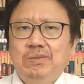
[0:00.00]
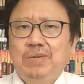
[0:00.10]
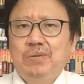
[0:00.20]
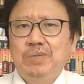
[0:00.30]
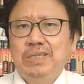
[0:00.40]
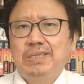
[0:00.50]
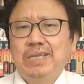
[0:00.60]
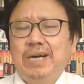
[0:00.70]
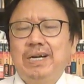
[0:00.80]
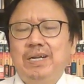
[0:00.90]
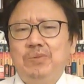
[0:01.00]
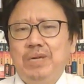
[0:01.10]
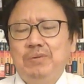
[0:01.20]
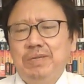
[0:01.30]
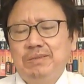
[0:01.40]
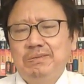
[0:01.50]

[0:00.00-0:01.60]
王沪宁大喊冤枉，